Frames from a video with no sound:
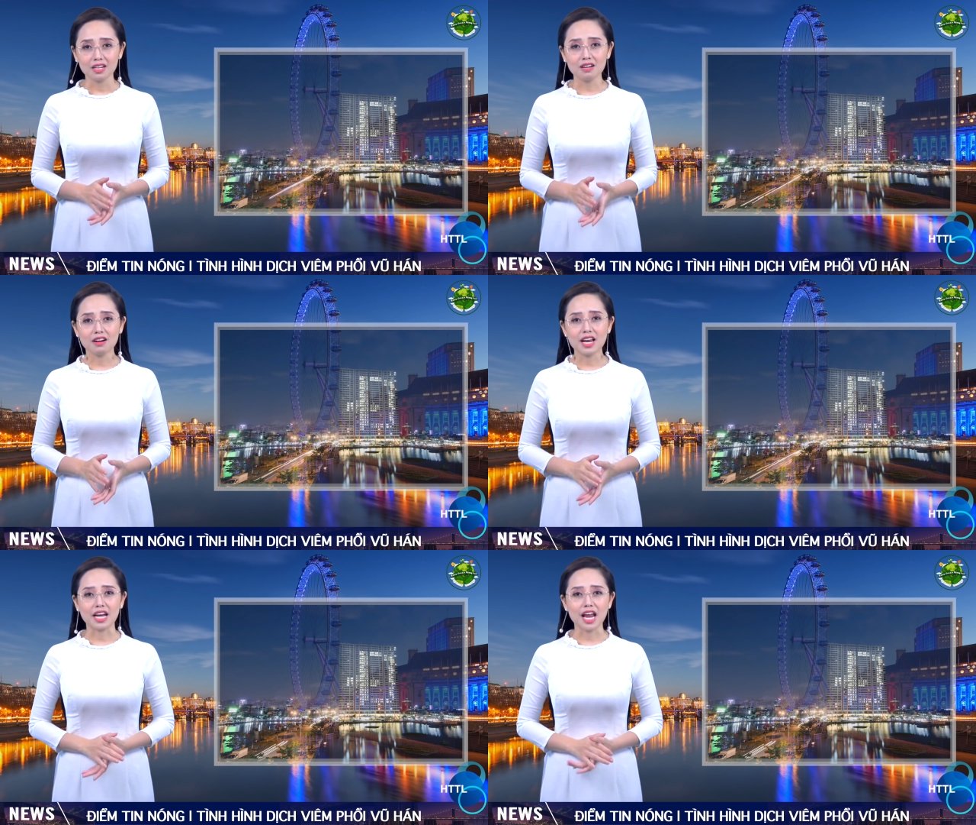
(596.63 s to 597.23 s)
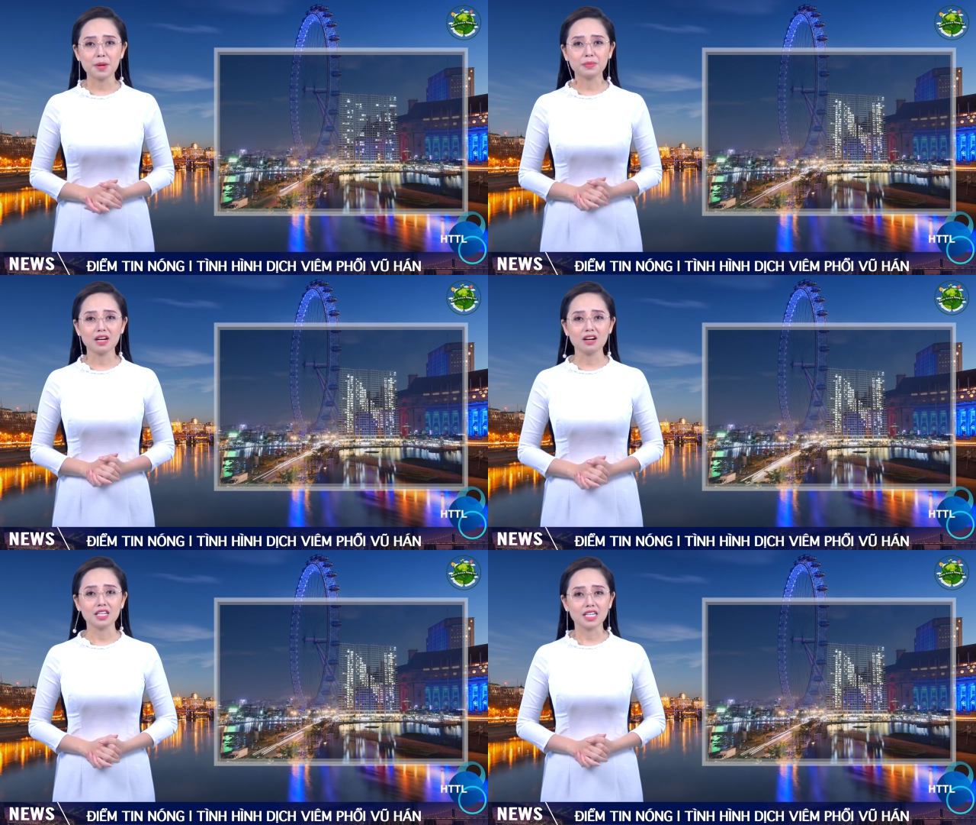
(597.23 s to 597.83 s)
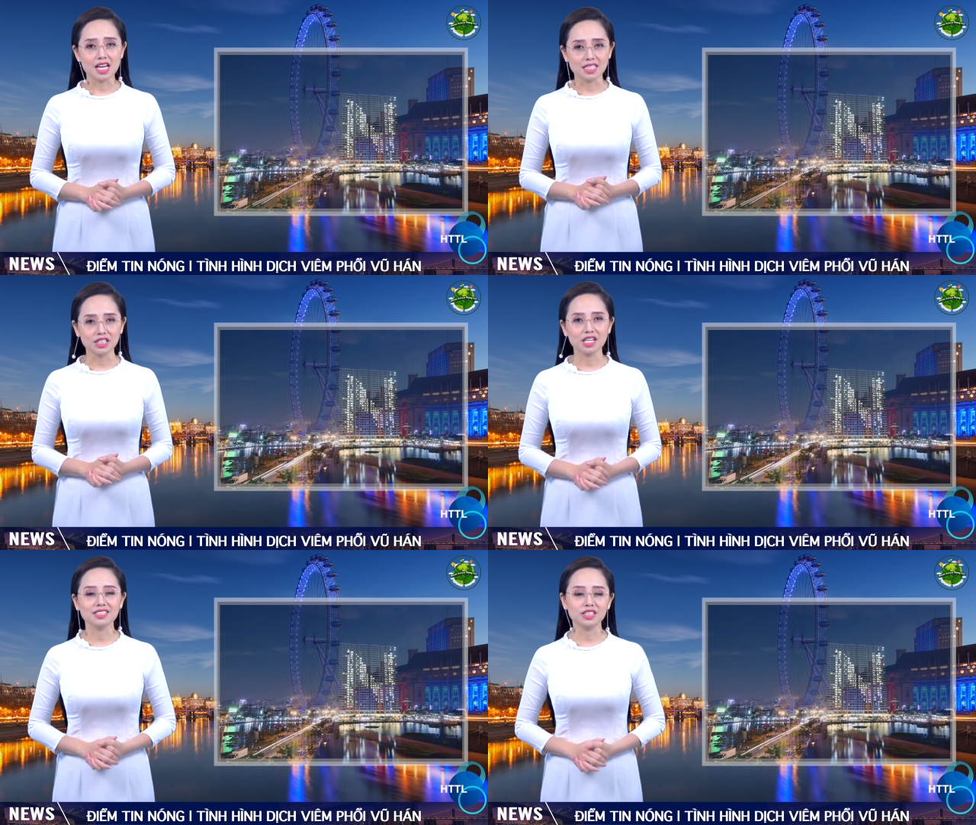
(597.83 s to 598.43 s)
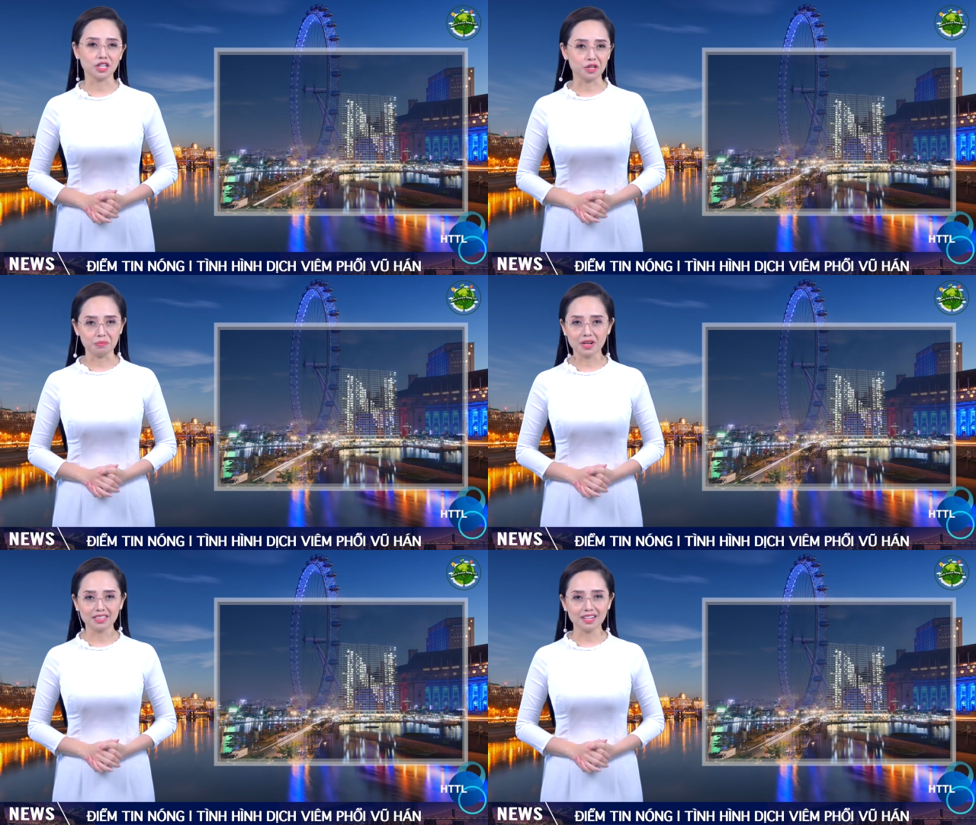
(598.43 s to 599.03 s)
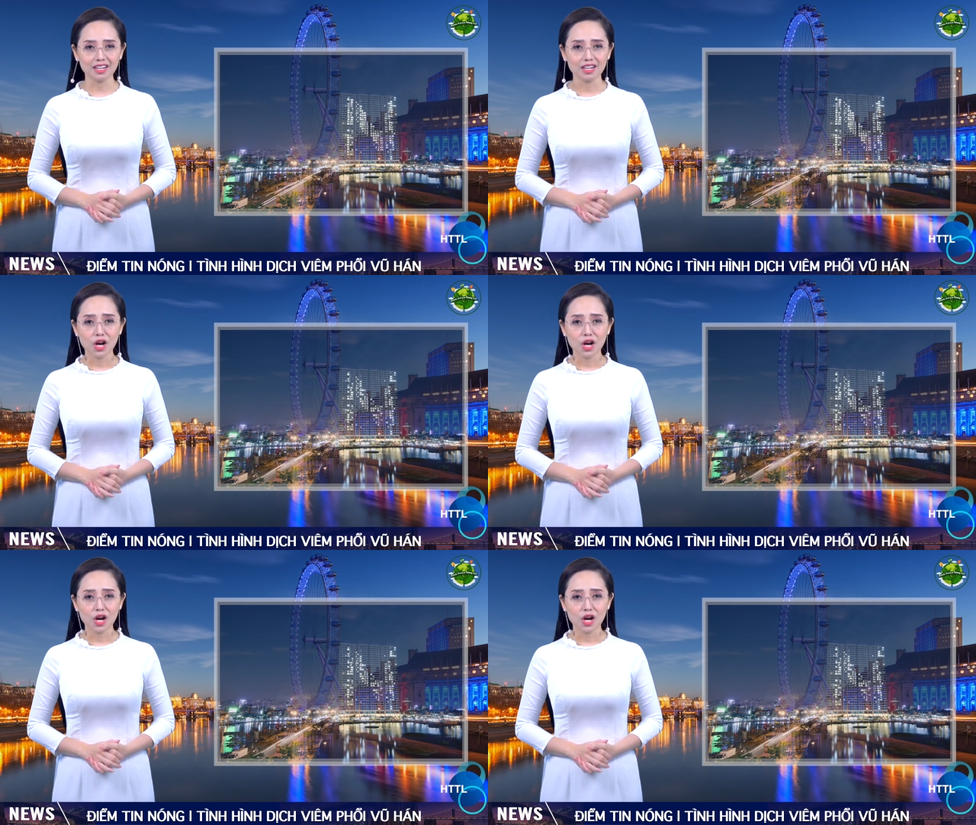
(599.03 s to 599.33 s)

đưa đàn em thơ đến chân trời mơ ước.